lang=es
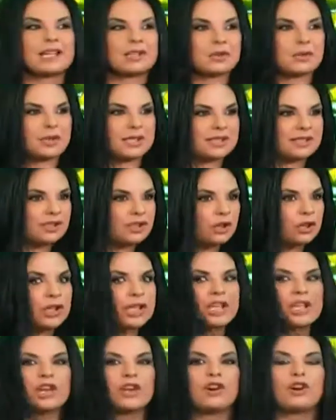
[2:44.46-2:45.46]
Azul
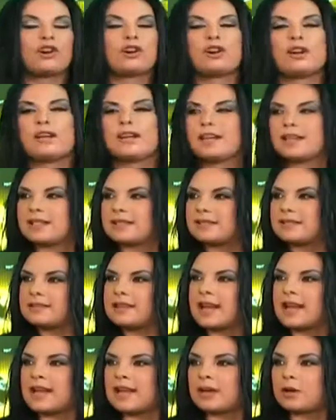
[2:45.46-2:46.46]
Histórico,
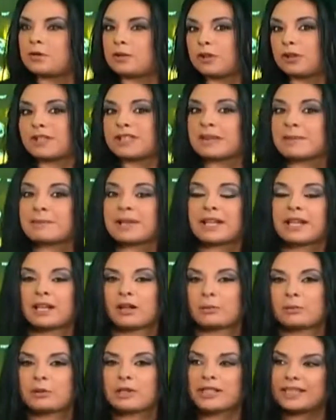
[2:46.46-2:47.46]
está uno que se llama
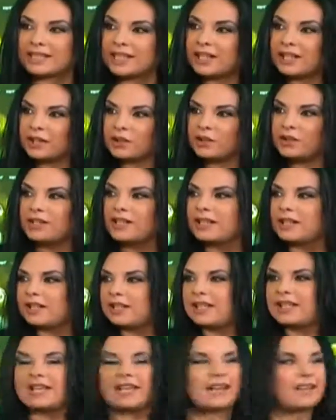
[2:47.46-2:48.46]
Angelopolitano,
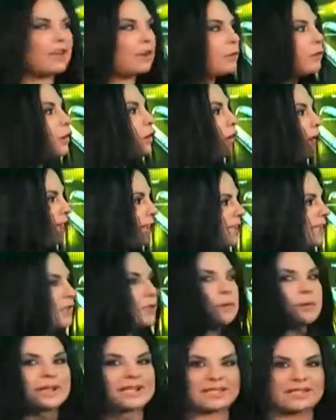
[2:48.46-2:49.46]
y cada uno
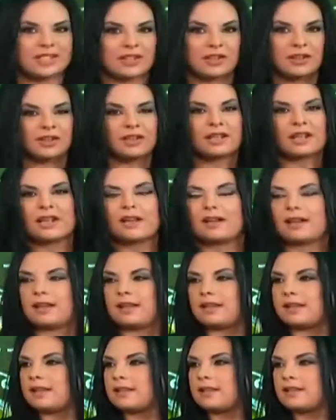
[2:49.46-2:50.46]
hace su versión,
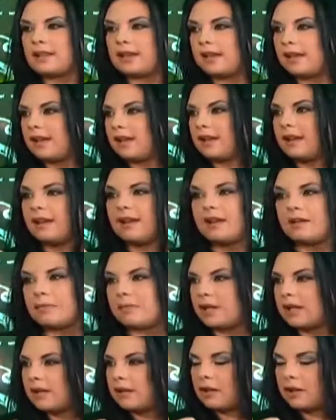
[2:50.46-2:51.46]
hay desde
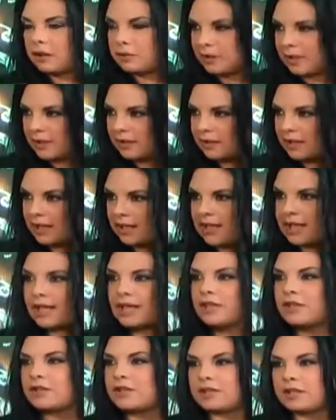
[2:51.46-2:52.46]
para los
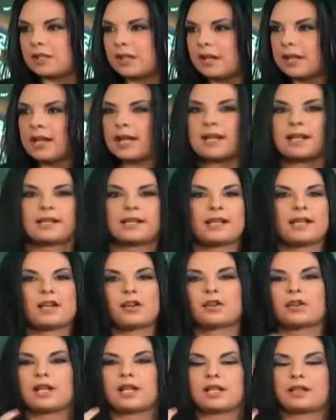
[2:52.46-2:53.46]
vegetarianos, sin
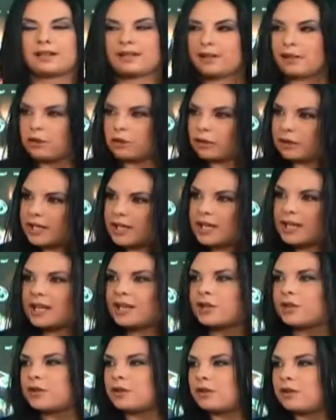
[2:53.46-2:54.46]
carne, con carne de
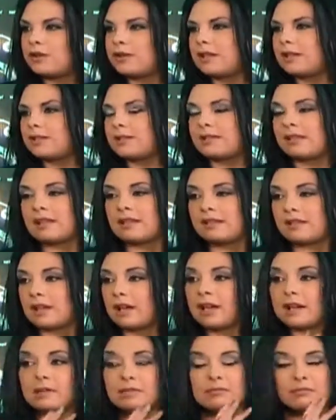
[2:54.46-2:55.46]
cordero, este,
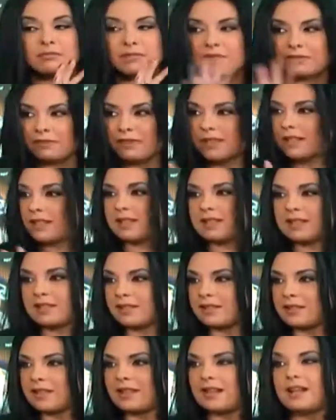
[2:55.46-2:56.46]
hay
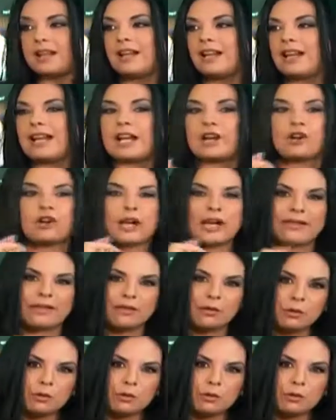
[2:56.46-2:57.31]
diferentes, o sea, la nogada